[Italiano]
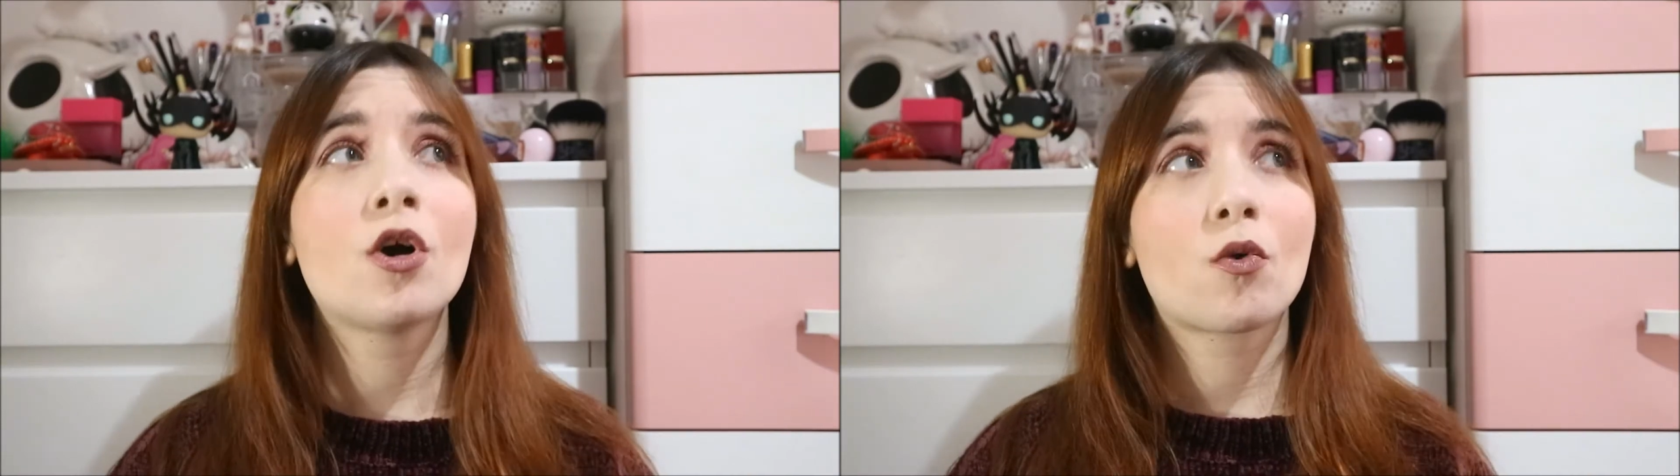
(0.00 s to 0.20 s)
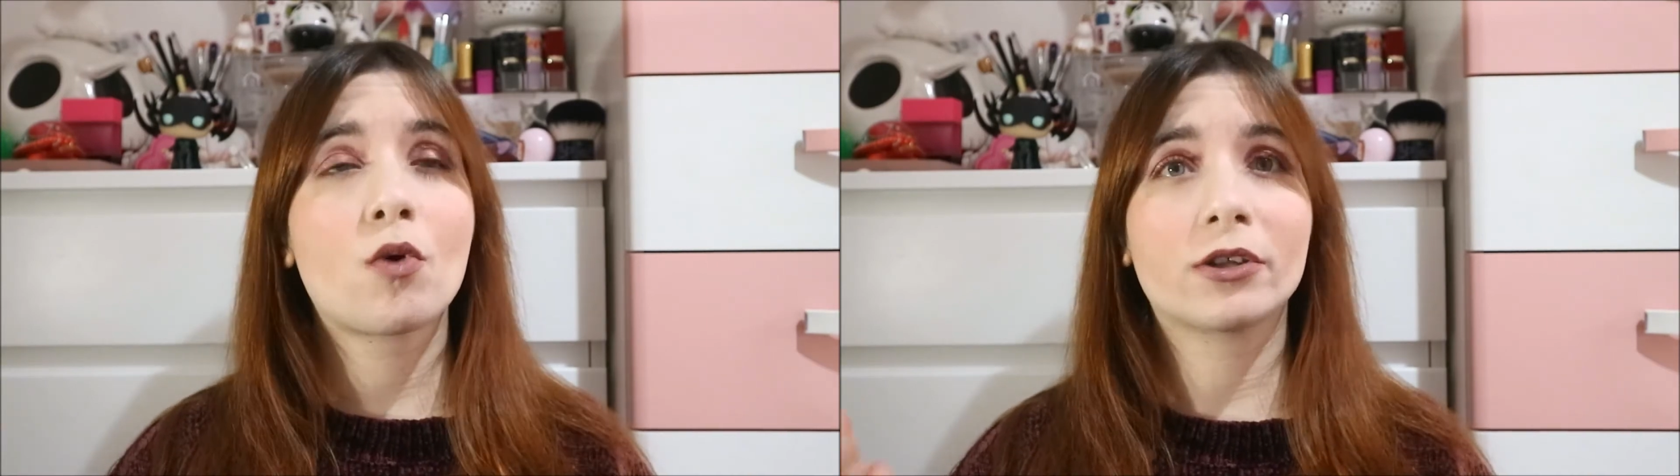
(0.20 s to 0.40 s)

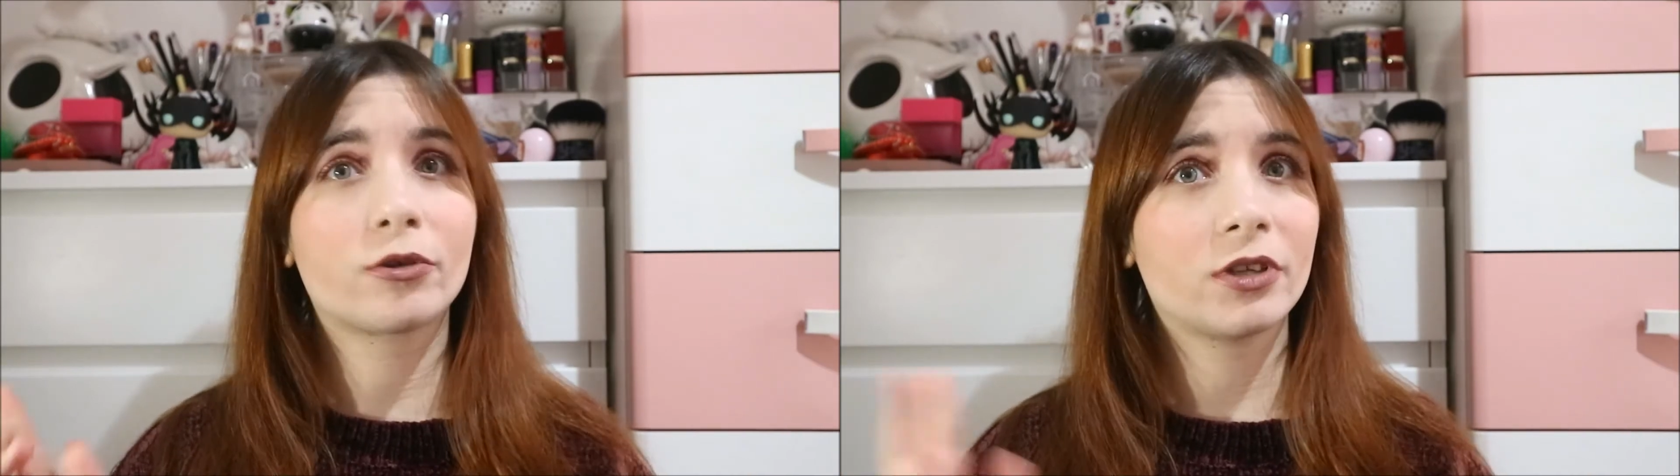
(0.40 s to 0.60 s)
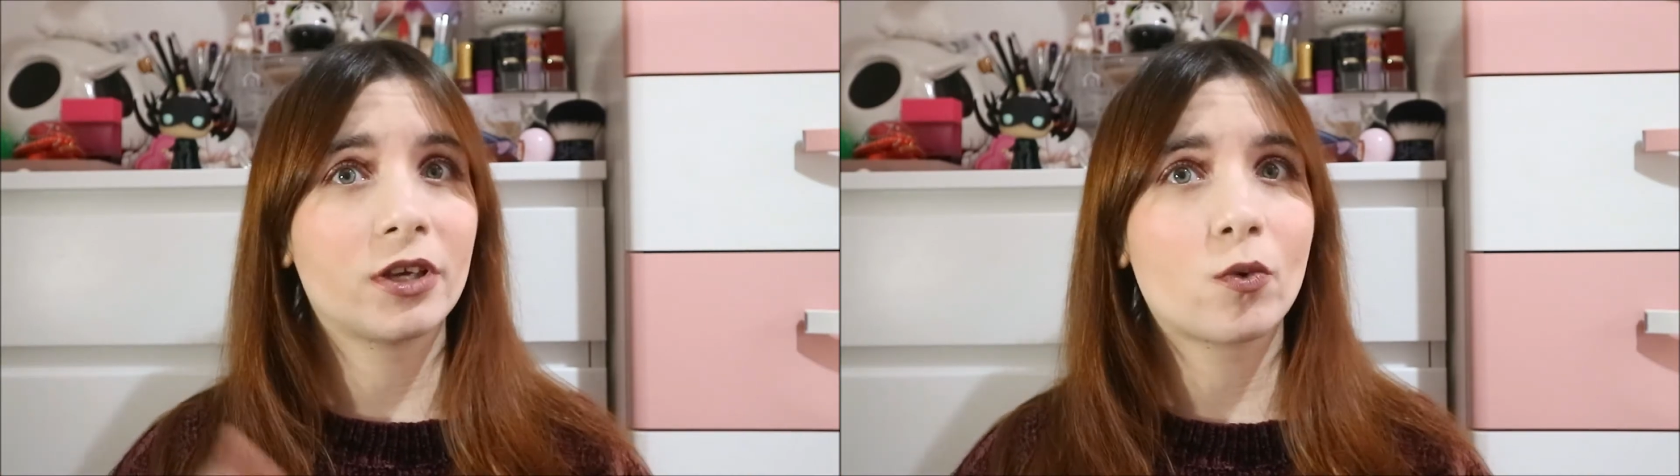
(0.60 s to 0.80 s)

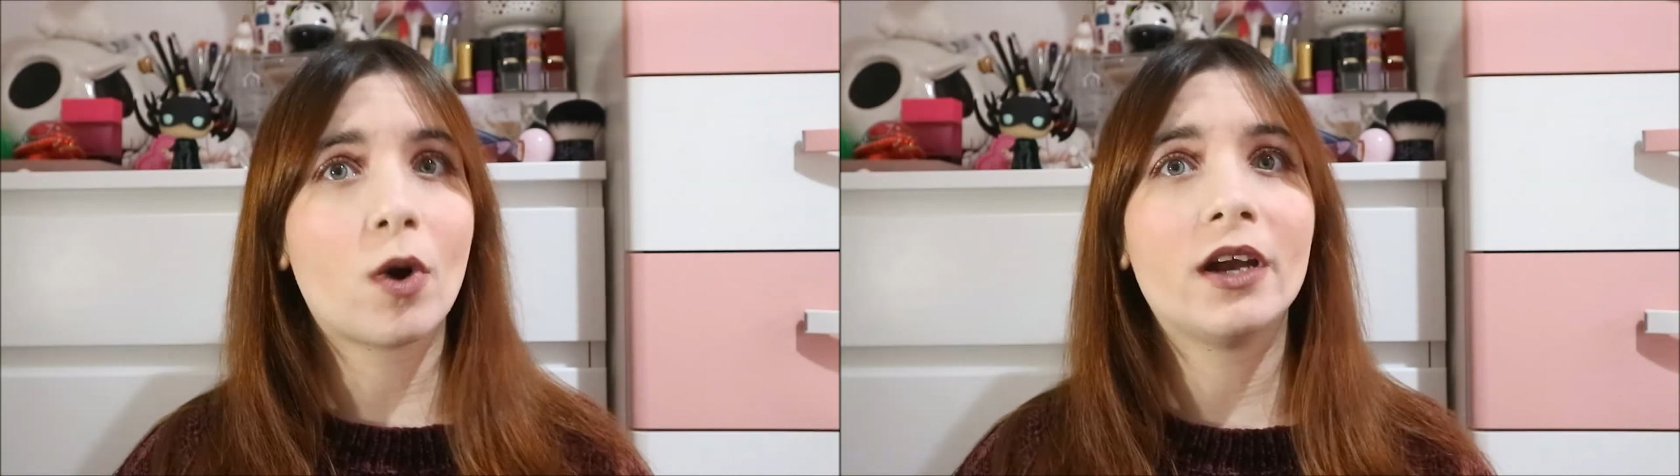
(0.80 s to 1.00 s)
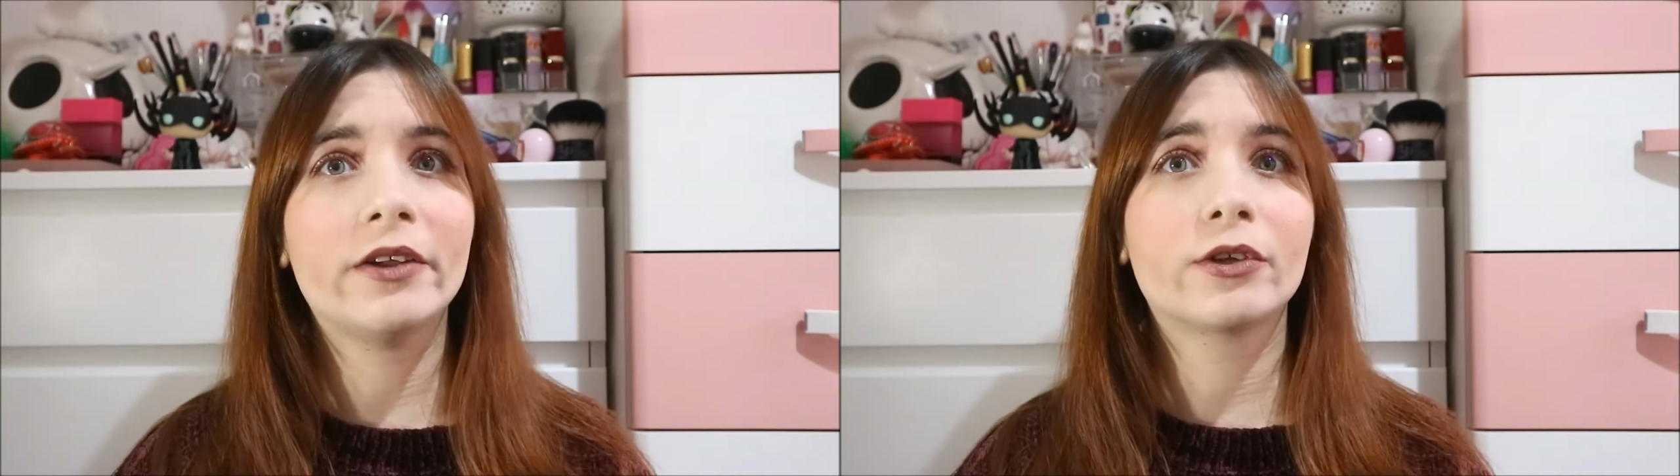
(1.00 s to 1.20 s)
4 dei
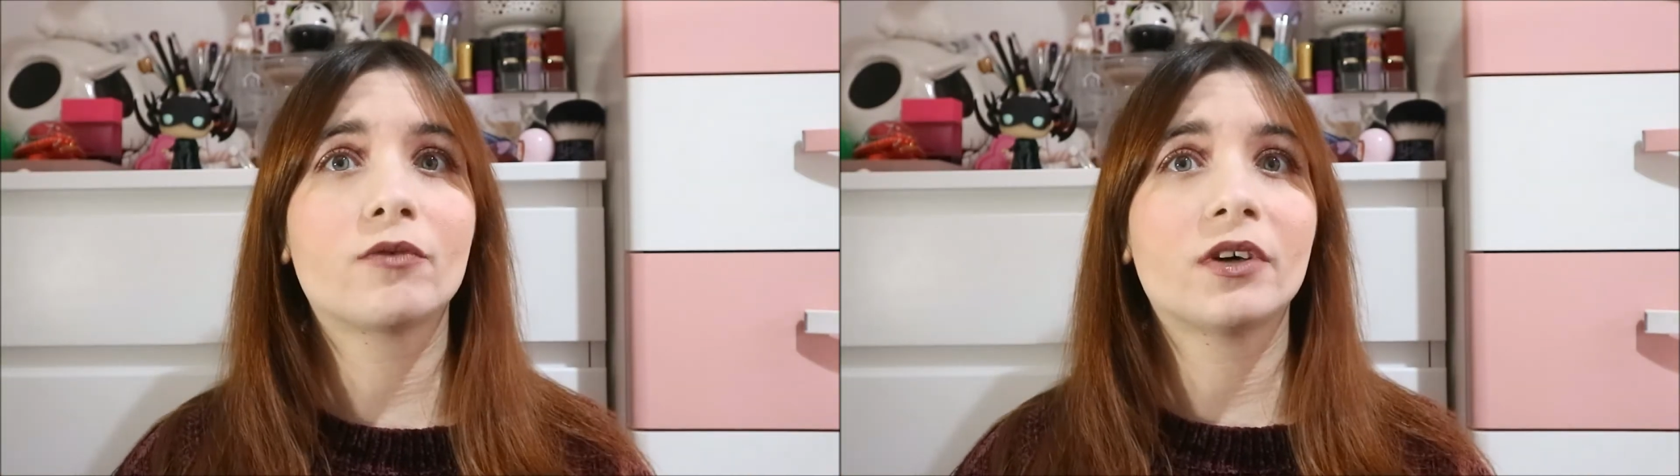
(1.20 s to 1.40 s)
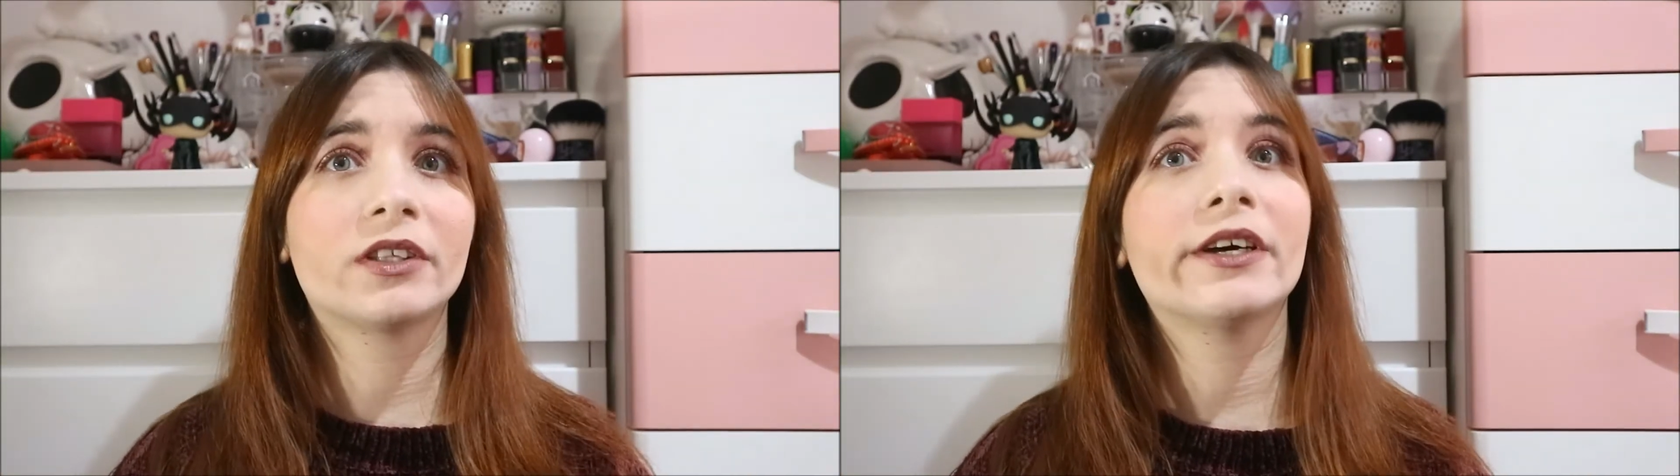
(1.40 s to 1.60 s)
quali li
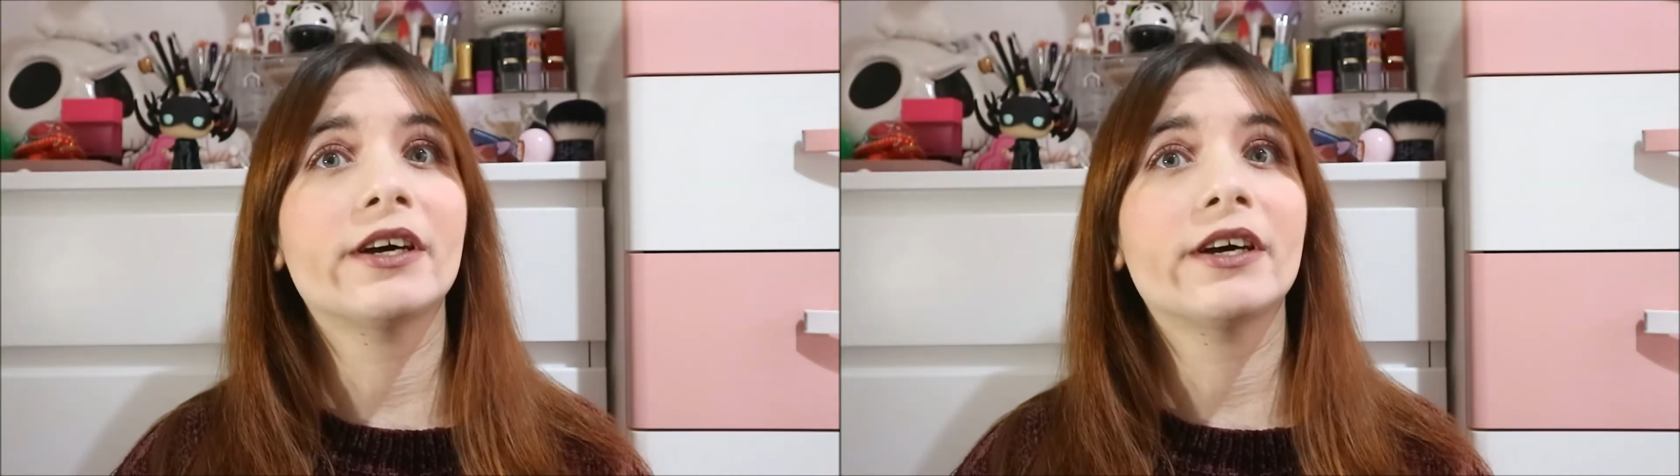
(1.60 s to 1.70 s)
trovate